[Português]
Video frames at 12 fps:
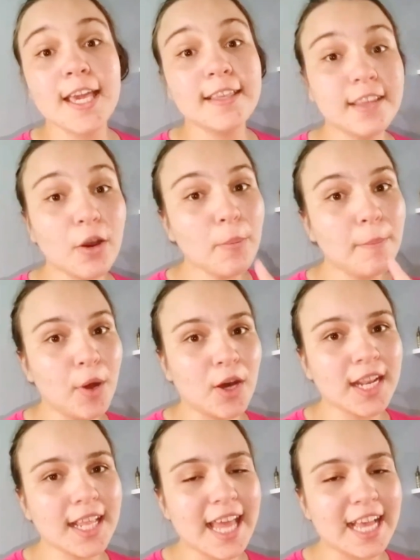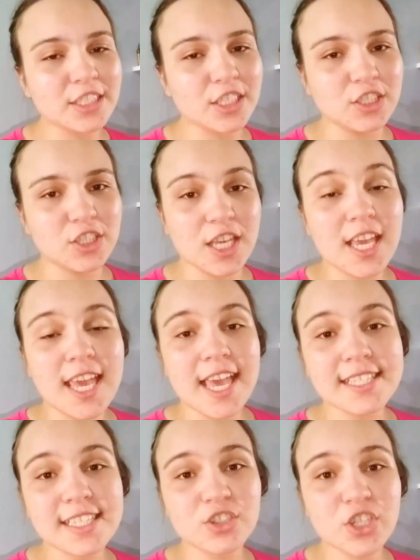Então, bora lá, gente.
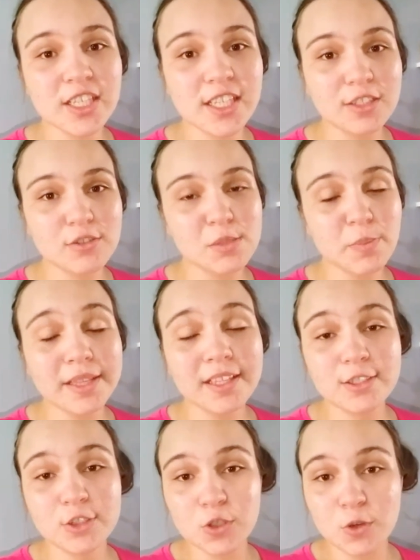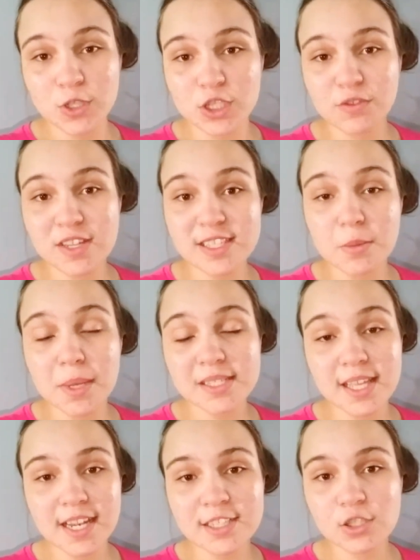Essa diquinha do espadê aí de hoje vai ser
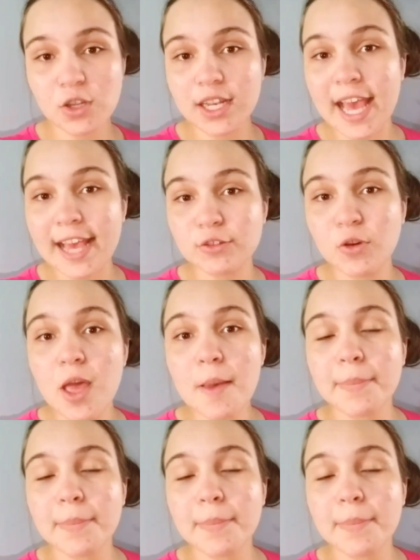mais relacionado